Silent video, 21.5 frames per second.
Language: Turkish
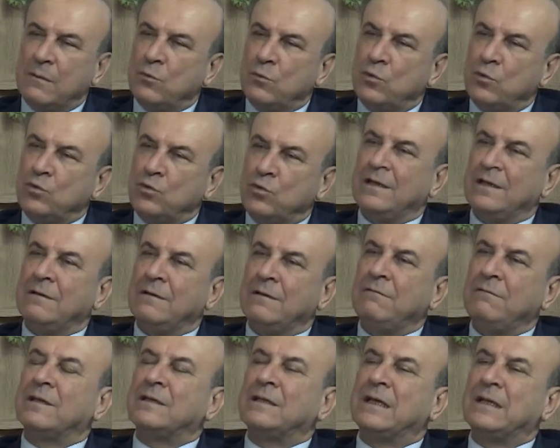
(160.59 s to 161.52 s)
muhtarlığı
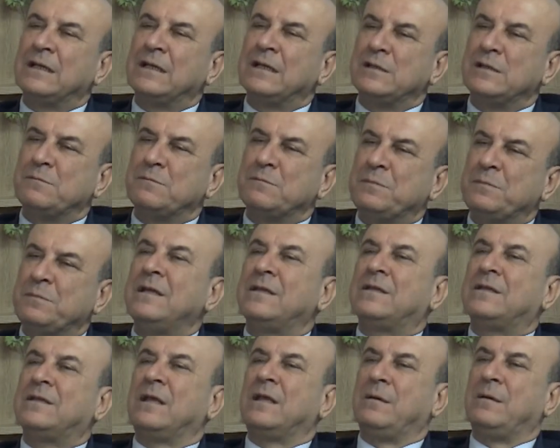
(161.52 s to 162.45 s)
ve vatandaş bizde
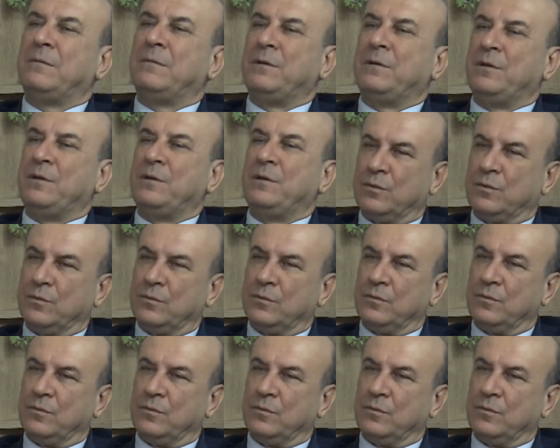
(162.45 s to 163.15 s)
ne talep ediyor?